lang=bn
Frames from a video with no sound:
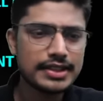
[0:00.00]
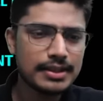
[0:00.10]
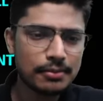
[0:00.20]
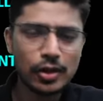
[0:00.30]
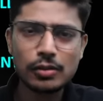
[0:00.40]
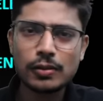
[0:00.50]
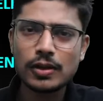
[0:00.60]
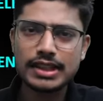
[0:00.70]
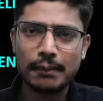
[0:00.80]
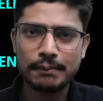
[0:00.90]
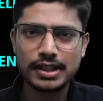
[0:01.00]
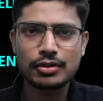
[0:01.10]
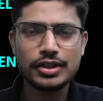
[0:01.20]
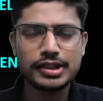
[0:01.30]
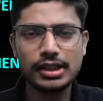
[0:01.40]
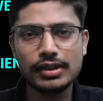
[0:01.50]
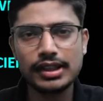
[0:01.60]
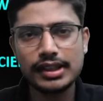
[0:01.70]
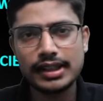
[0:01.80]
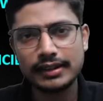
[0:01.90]
যে বড় বড় চ্যাপ্টারগুলো ছিল
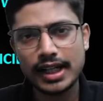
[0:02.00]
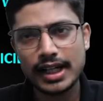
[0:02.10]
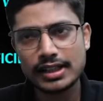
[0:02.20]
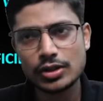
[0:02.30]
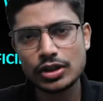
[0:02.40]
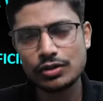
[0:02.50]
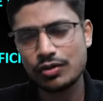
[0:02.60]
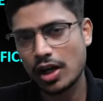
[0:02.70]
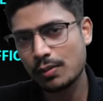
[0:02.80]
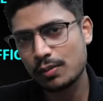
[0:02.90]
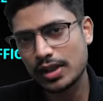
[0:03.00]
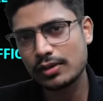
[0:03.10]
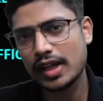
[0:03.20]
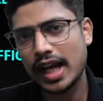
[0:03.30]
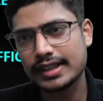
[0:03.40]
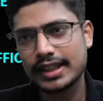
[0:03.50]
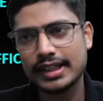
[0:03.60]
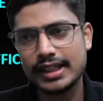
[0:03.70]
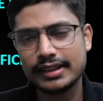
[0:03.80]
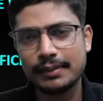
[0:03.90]
তার শুধু ফর্মুলাগুলো এক
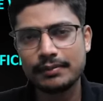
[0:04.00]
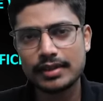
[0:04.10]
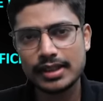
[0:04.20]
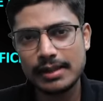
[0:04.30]
জায়গায় লিখতাম